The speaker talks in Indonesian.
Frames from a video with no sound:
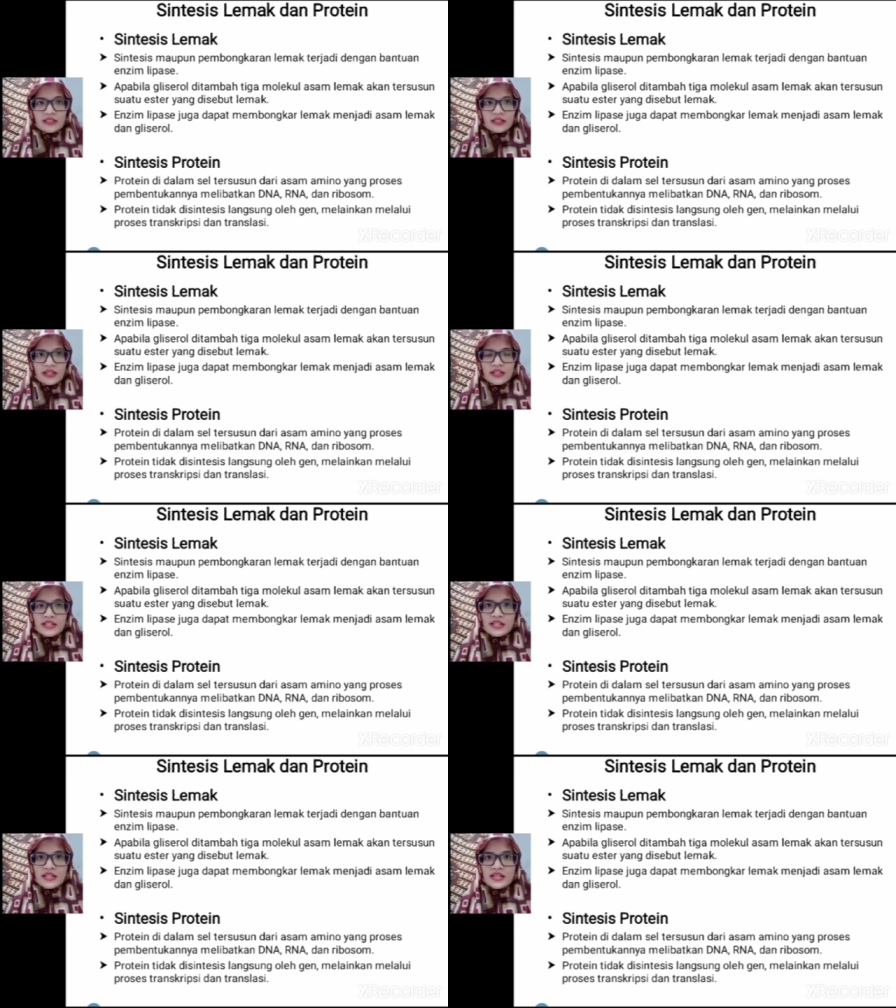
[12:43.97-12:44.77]
Nah, yang
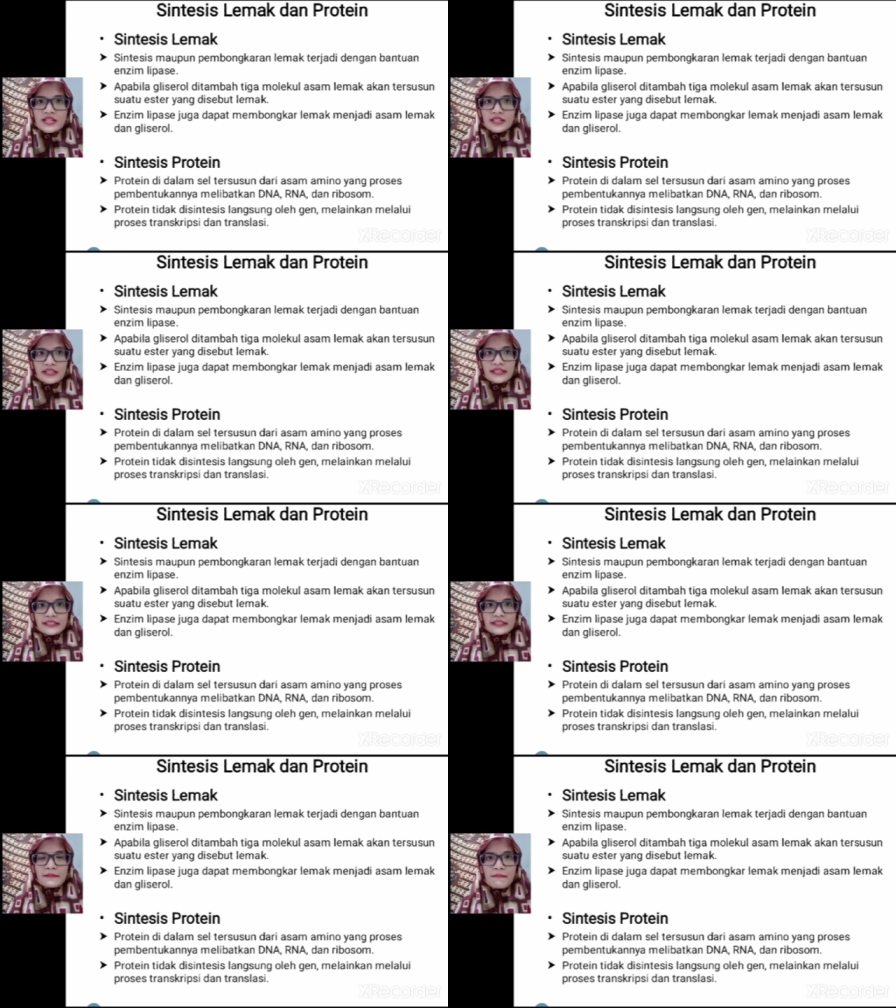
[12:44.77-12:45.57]
ini nih
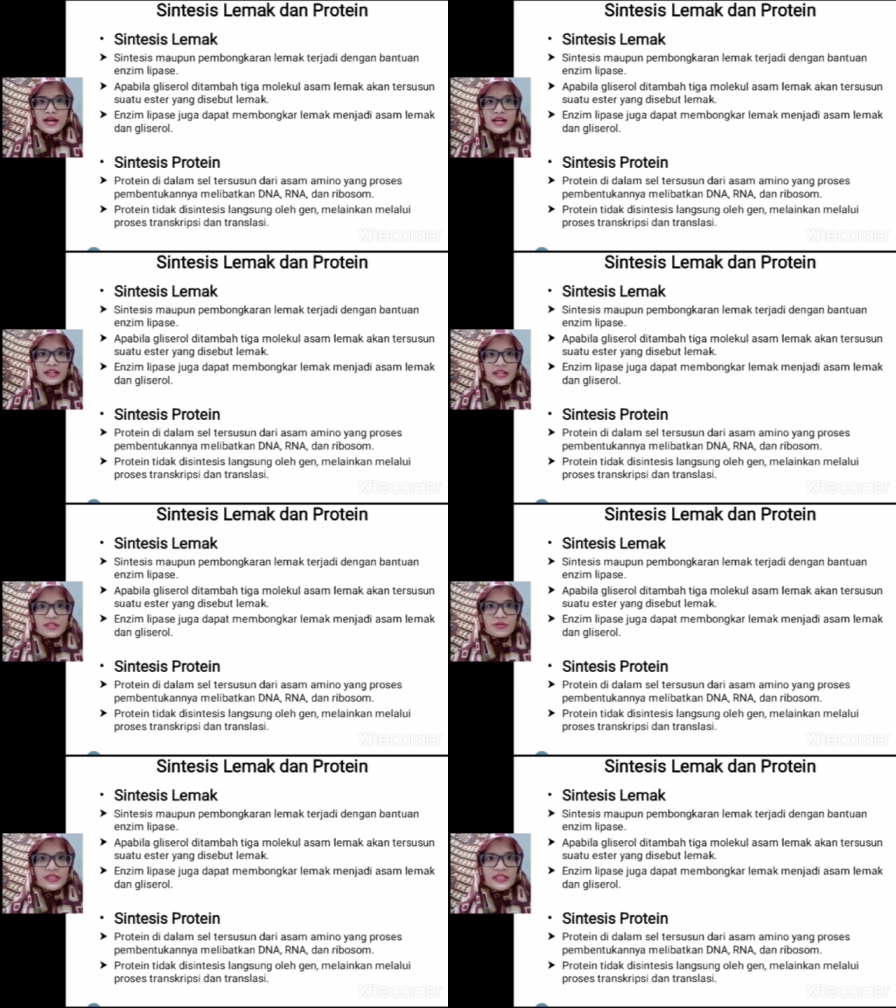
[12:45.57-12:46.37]
sintesis lemak
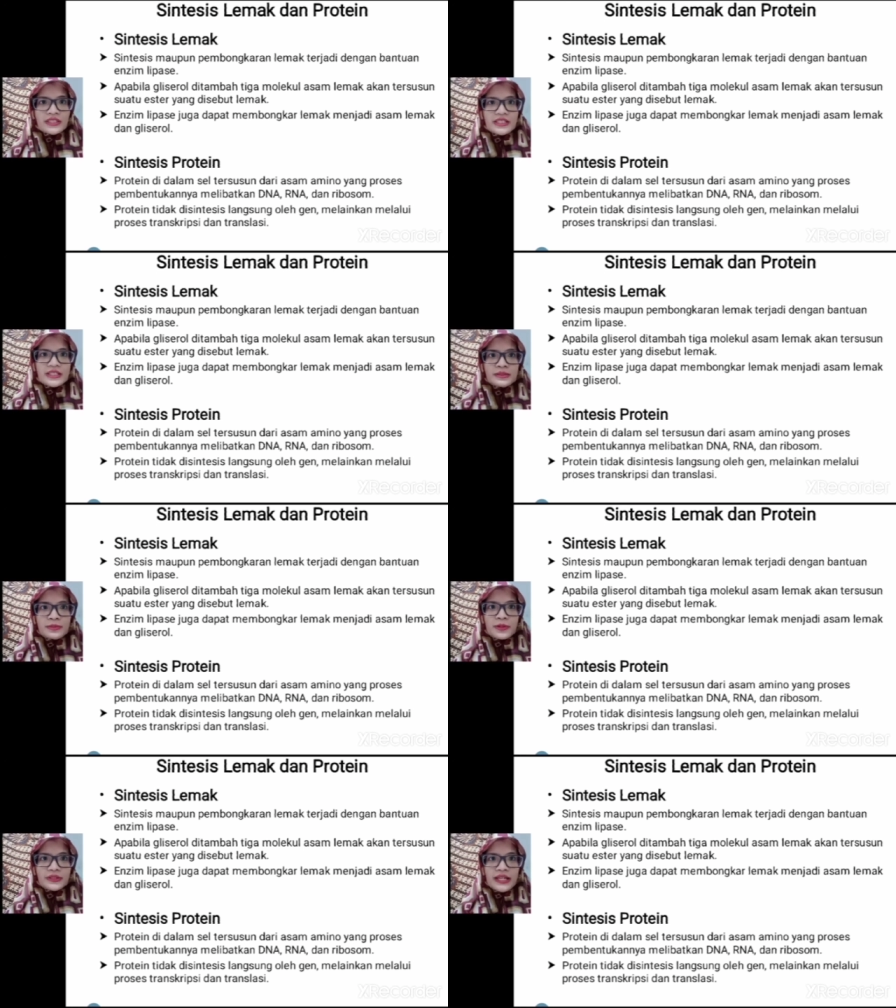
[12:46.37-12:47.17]
dan juga sintesis
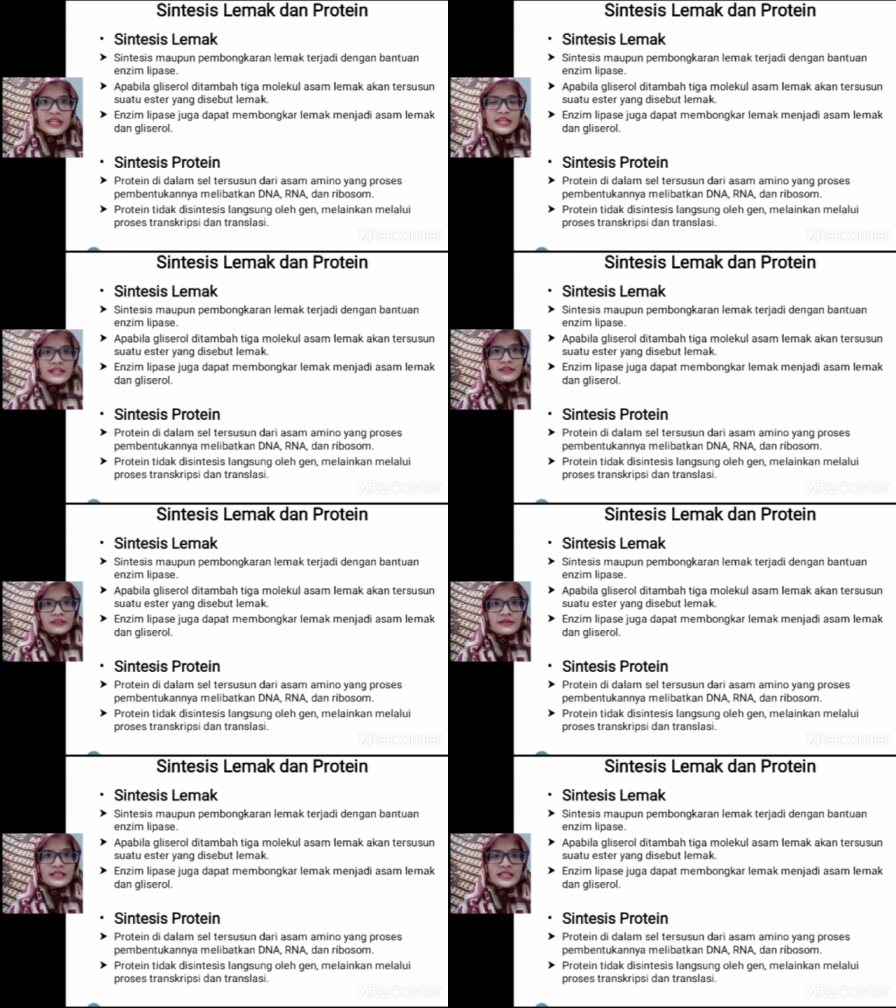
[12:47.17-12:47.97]
protein. Ya,
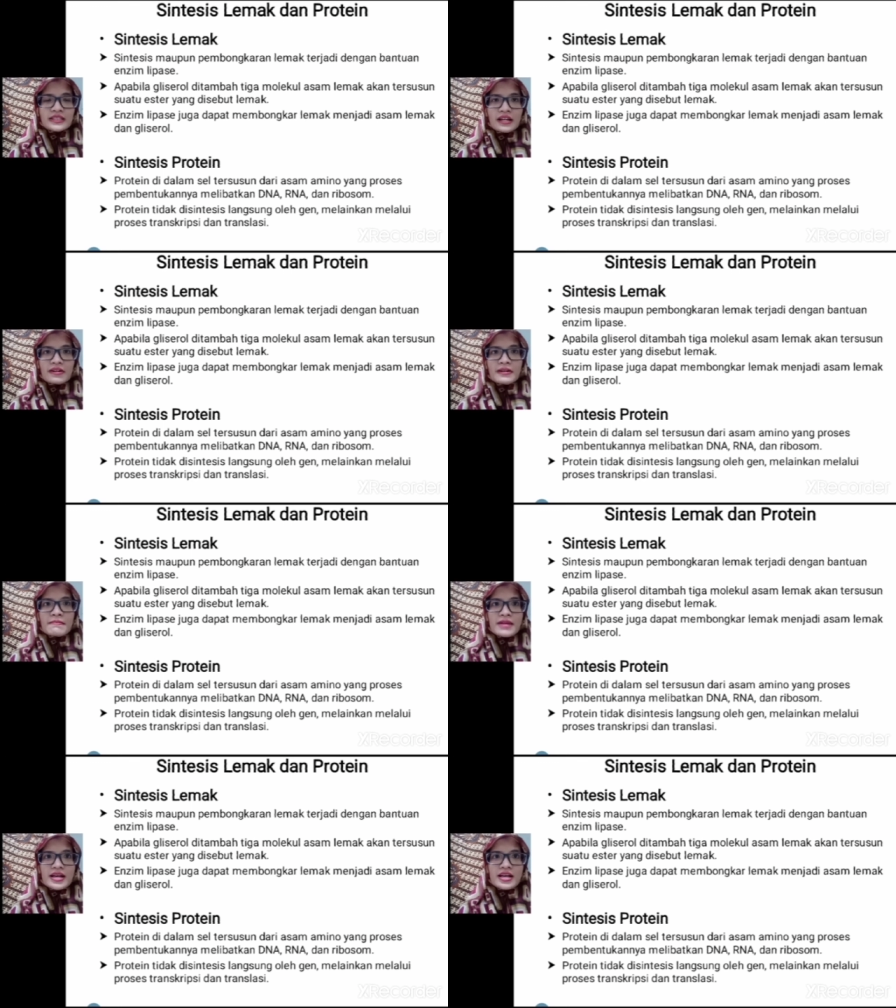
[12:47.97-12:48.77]
otomatis kalau
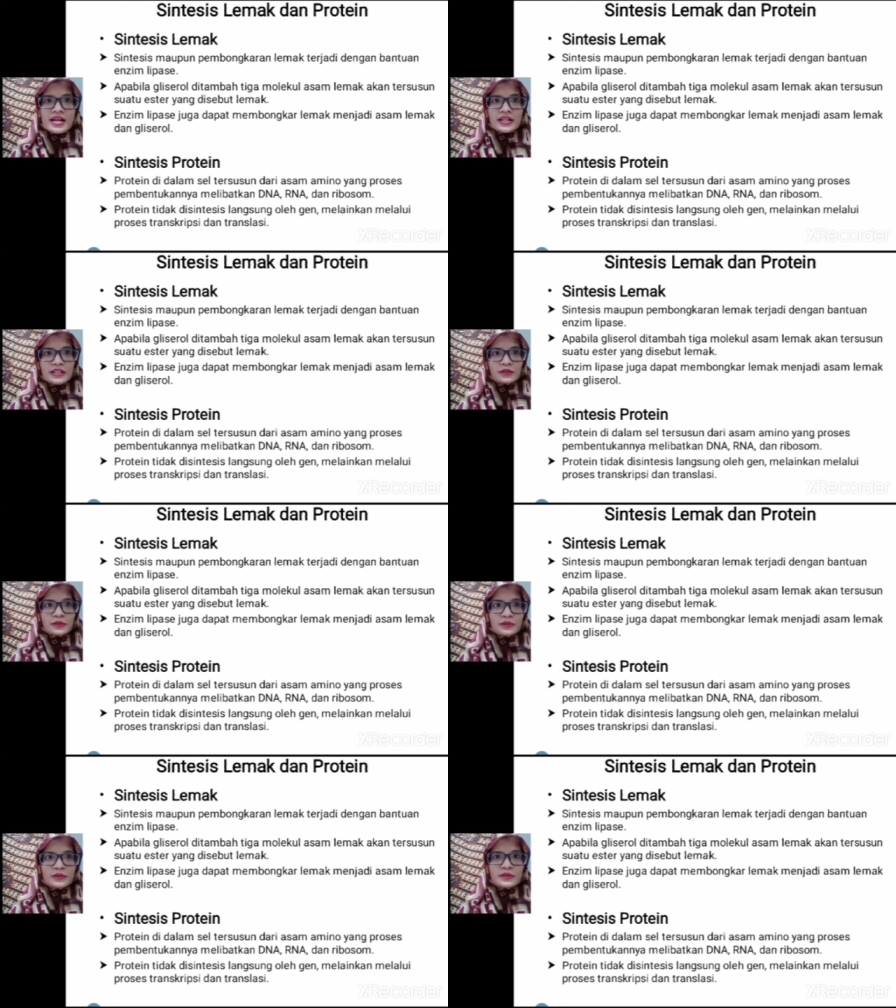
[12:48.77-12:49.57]
lemak
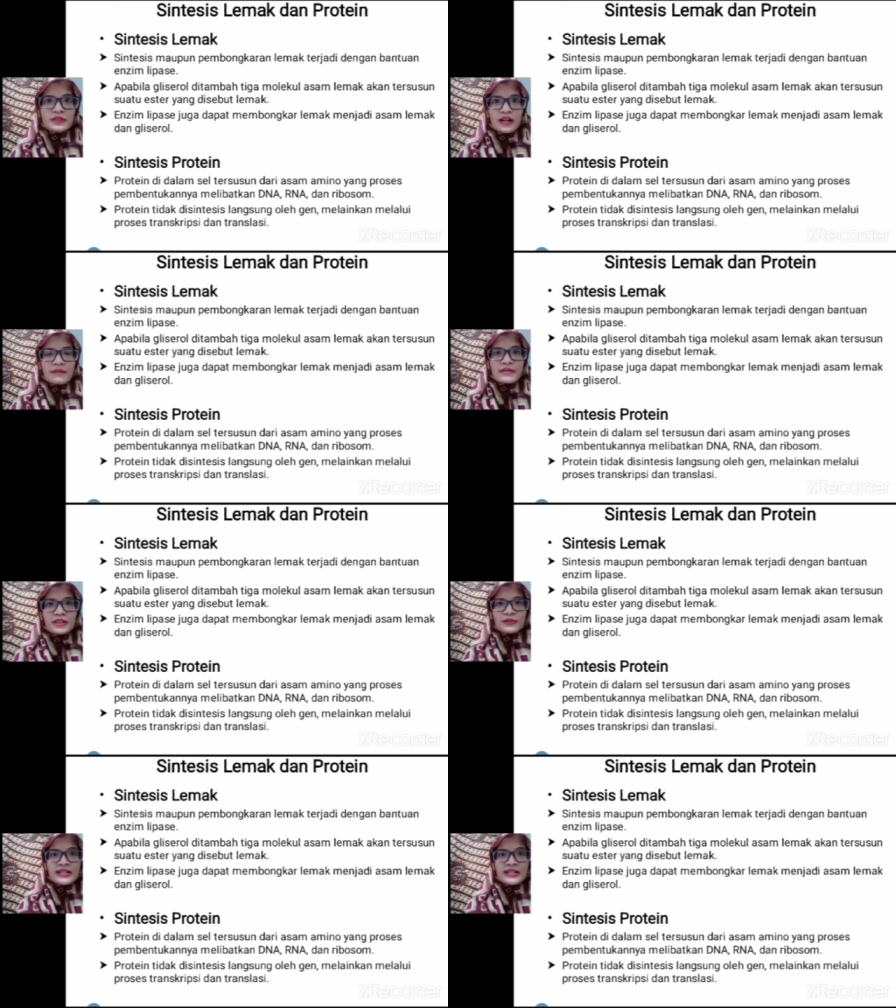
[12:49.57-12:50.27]
itu dengan bantuan